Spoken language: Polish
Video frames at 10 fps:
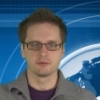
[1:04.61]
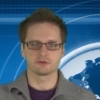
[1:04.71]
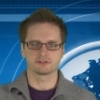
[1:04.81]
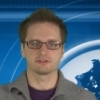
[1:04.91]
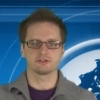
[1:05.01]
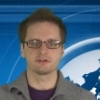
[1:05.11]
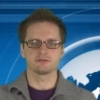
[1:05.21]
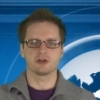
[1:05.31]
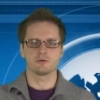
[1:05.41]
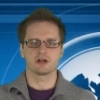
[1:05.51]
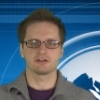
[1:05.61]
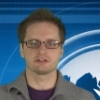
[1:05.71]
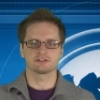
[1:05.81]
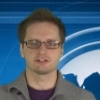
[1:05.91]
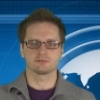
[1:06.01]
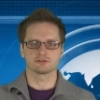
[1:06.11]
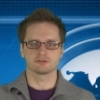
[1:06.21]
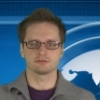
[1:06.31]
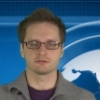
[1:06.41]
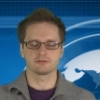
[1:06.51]
Procesory miały ukazać się na
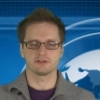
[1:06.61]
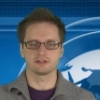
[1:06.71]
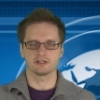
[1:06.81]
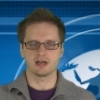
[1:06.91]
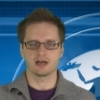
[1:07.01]
początku kwietnia,